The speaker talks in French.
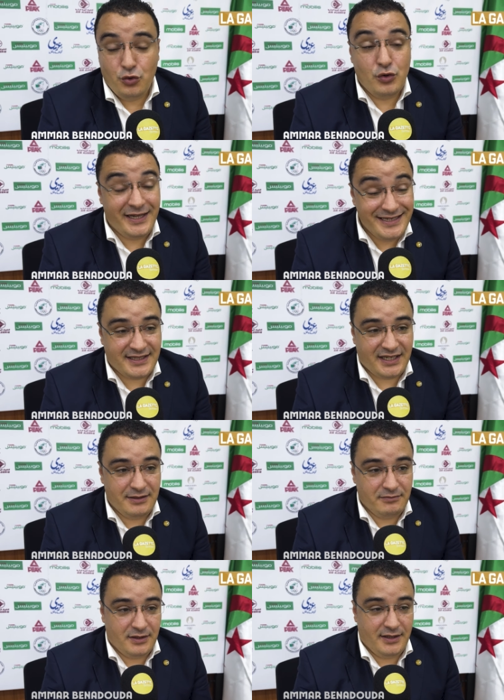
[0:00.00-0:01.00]

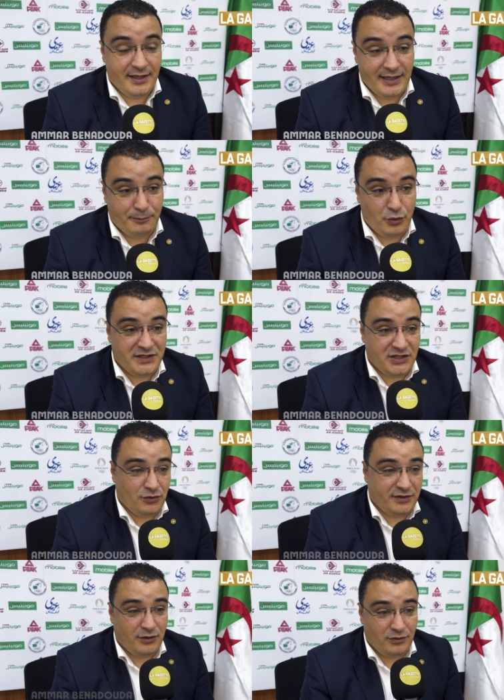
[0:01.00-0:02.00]
l'escrime est
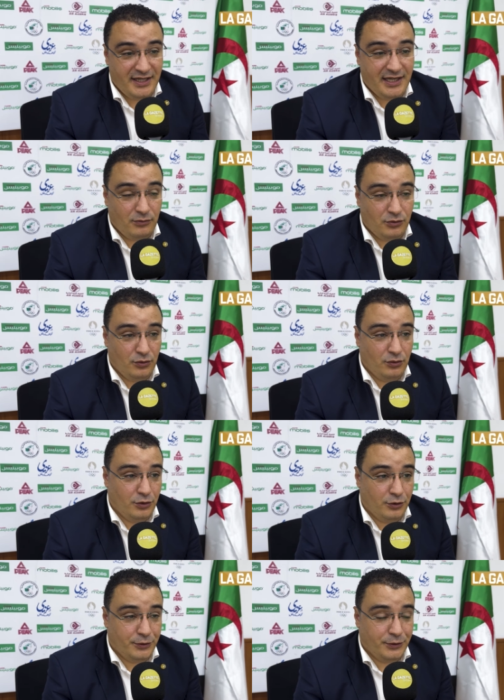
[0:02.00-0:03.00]
positionné en termes de
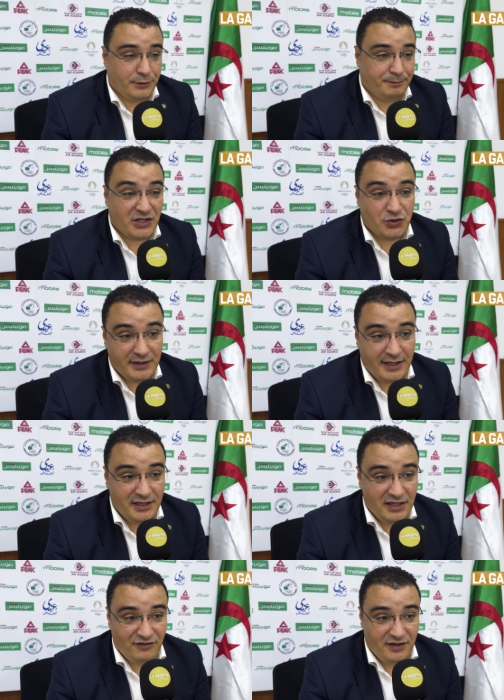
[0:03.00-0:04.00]
euh, personnes
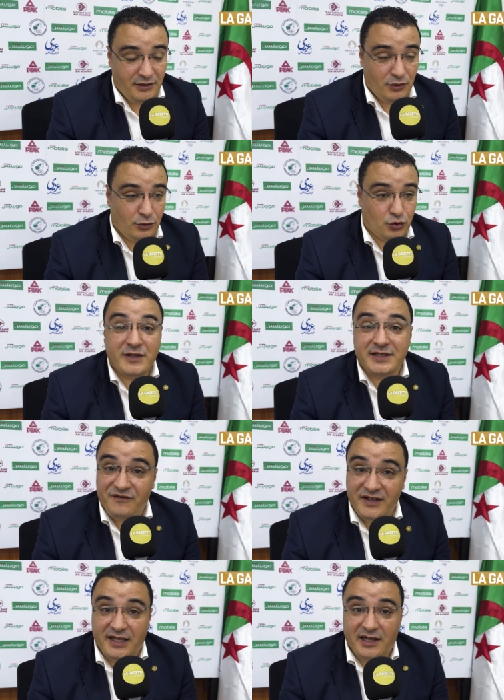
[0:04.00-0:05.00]
qualifiées en troisième
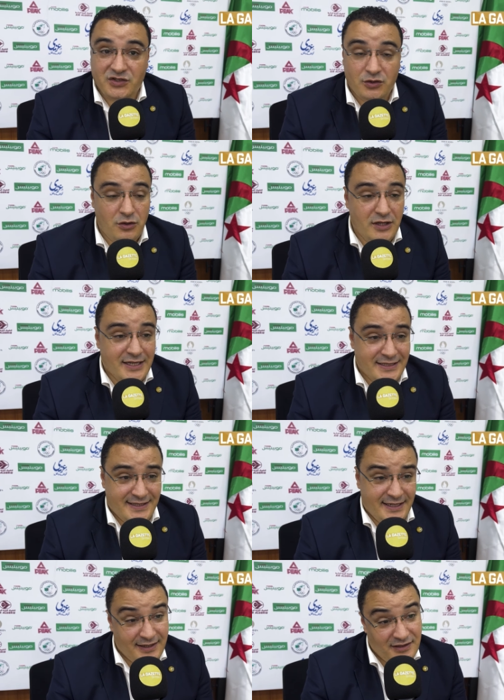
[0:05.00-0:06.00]
fédération,
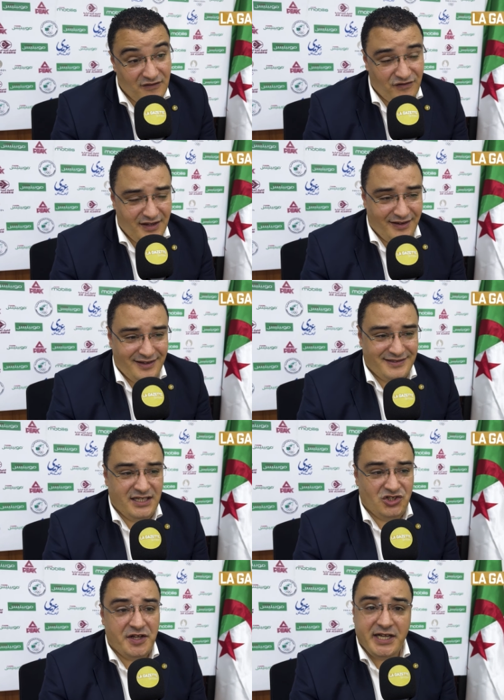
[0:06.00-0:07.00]
5 qualifiés reste
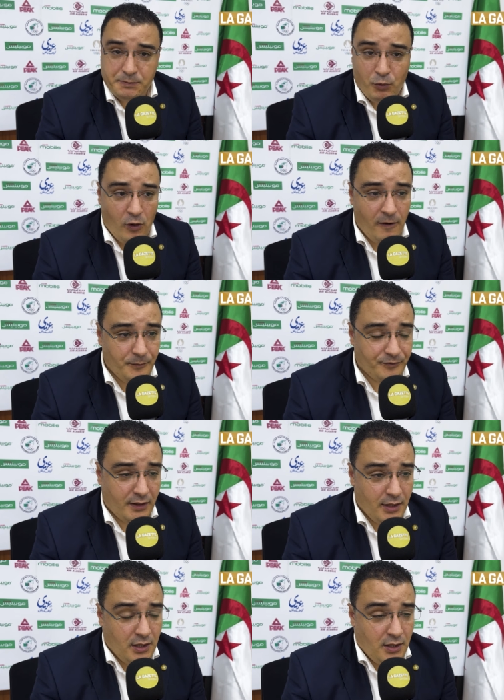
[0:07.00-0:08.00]
déjà un exploit.
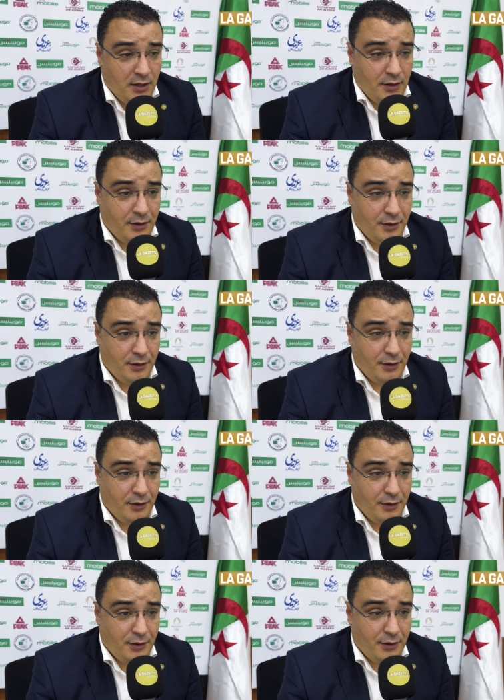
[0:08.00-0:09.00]

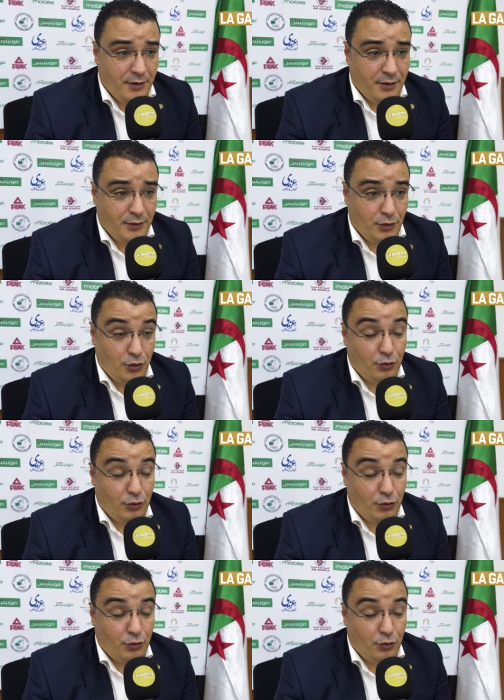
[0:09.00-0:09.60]
Euh,